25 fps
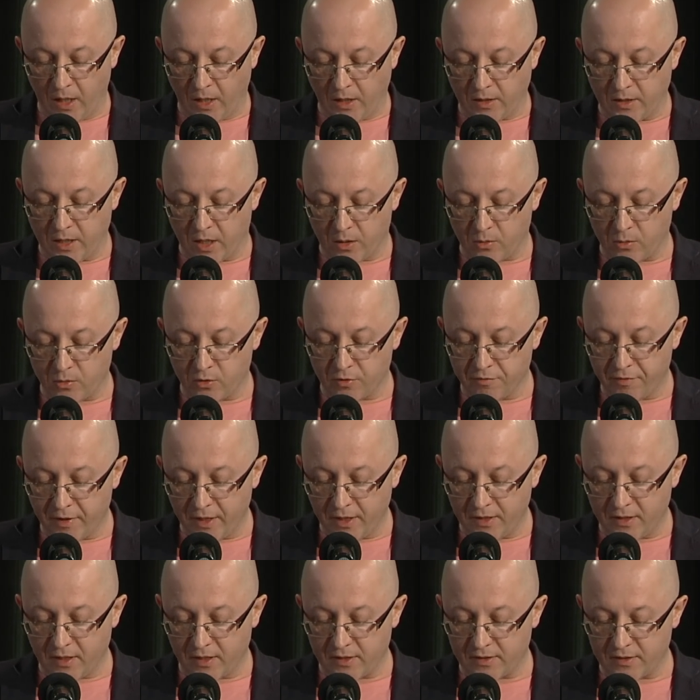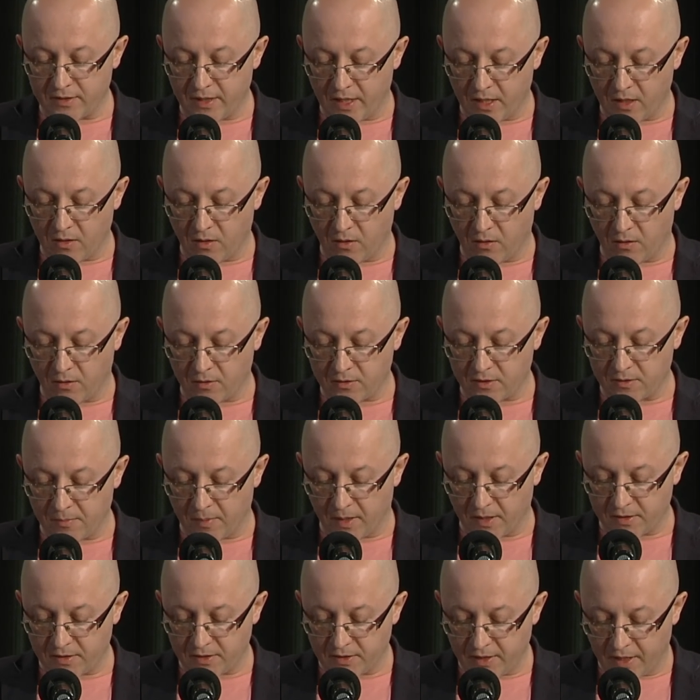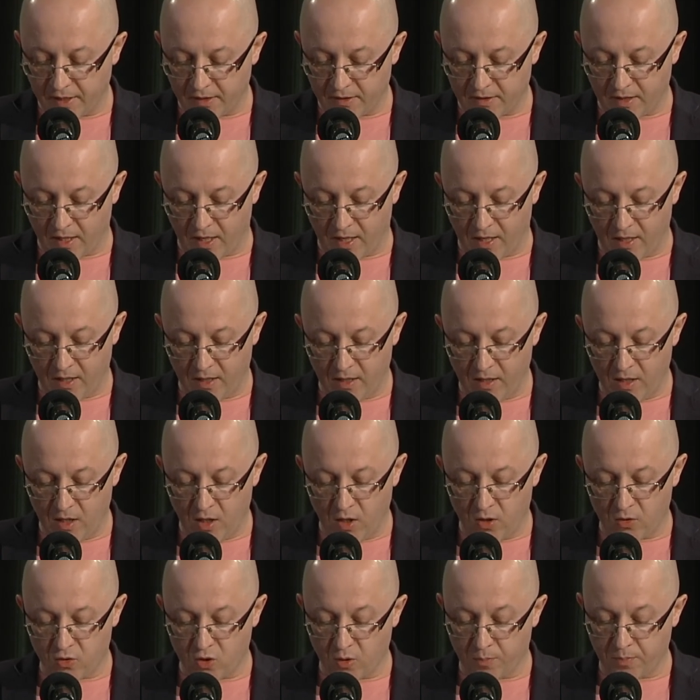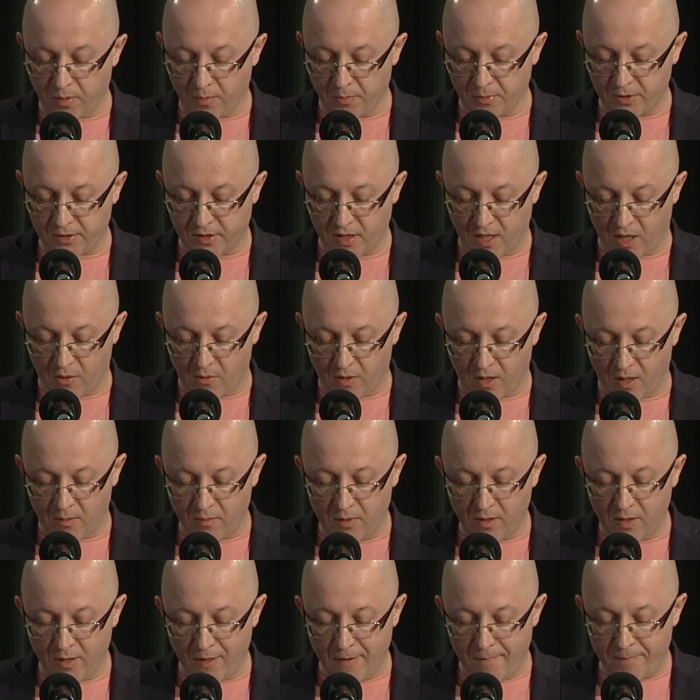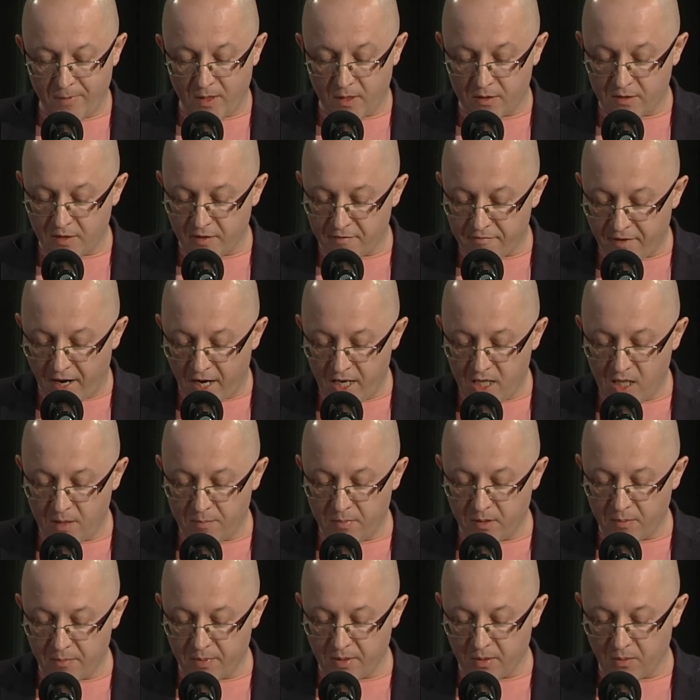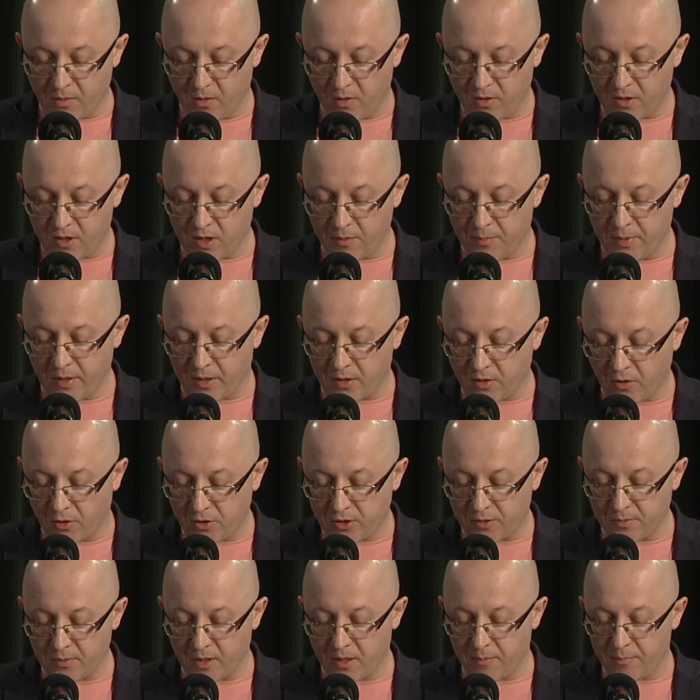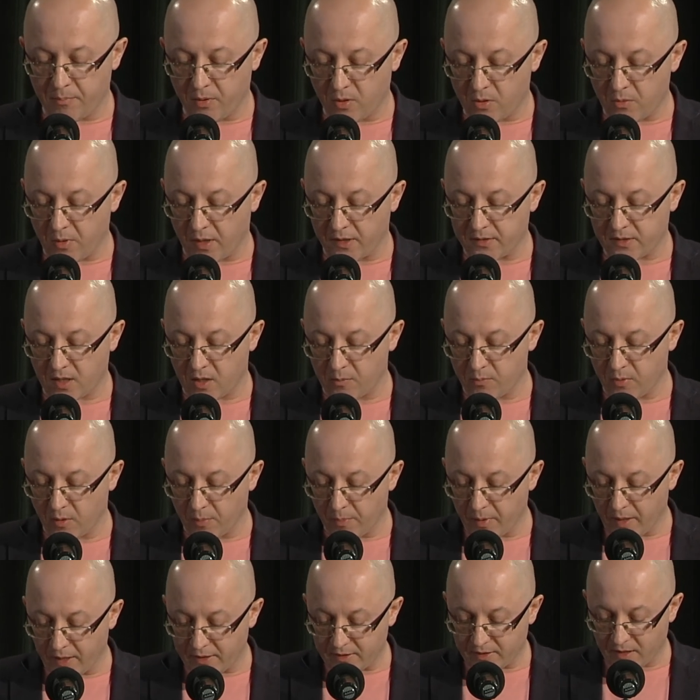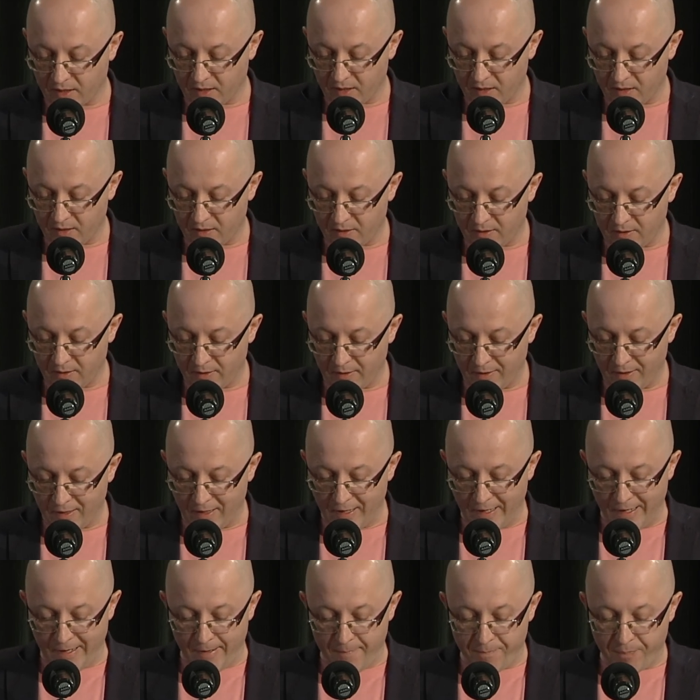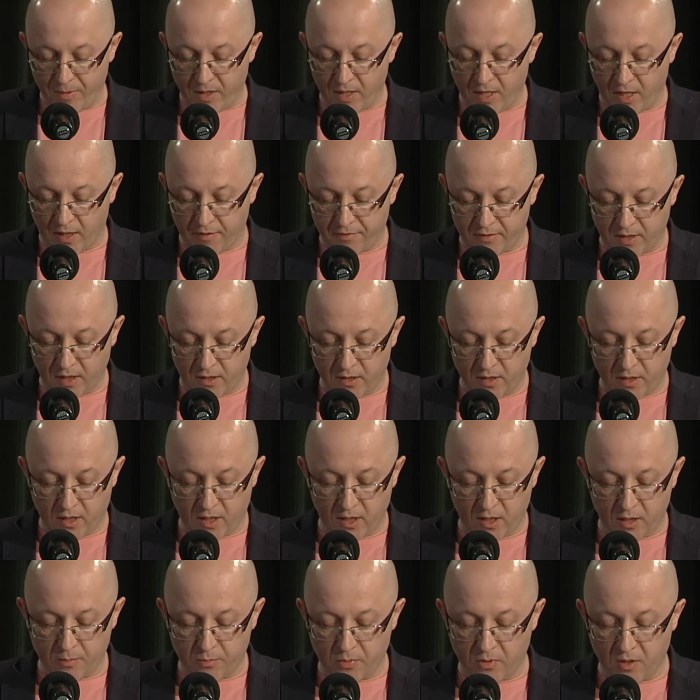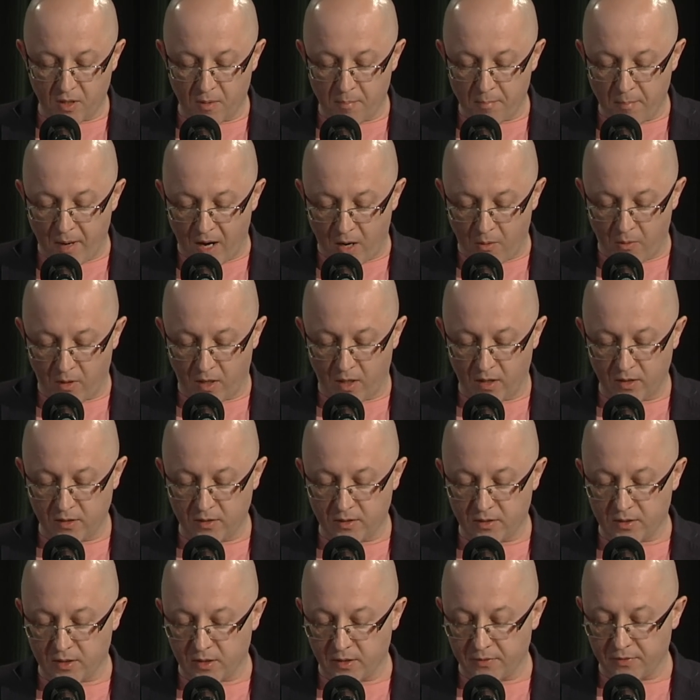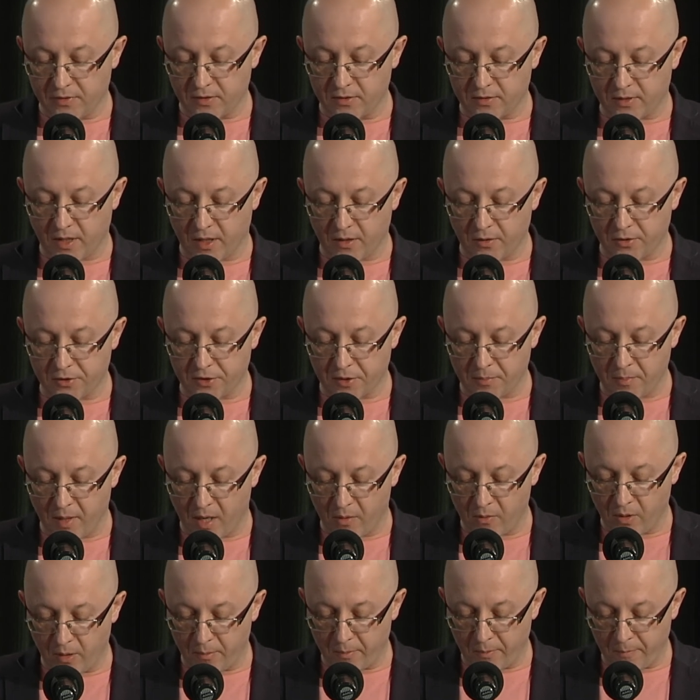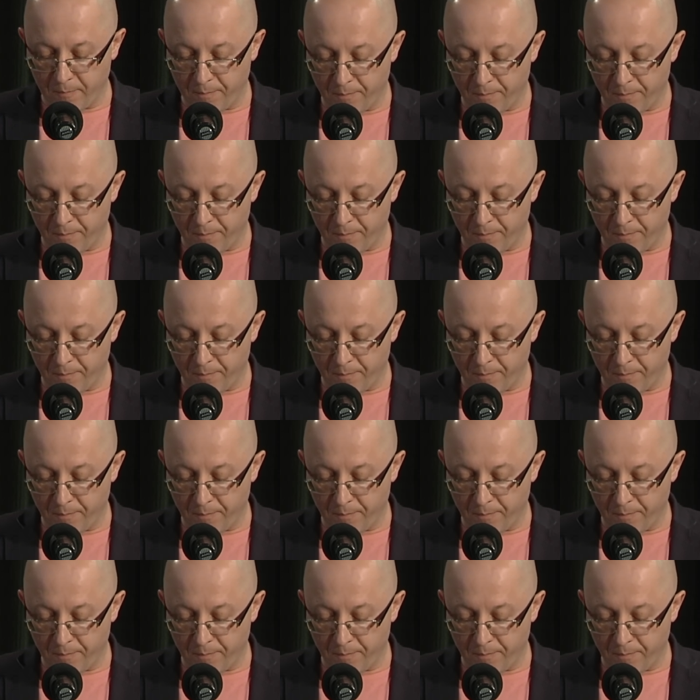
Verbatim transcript: Jak już wyjdę z niego zmarznięta, to pomyślałam, że fajnie by było, gdyby ktoś mnie pogłaskał po plecach jak wtedy, kiedy byłam mała i wszystkiego się bałam.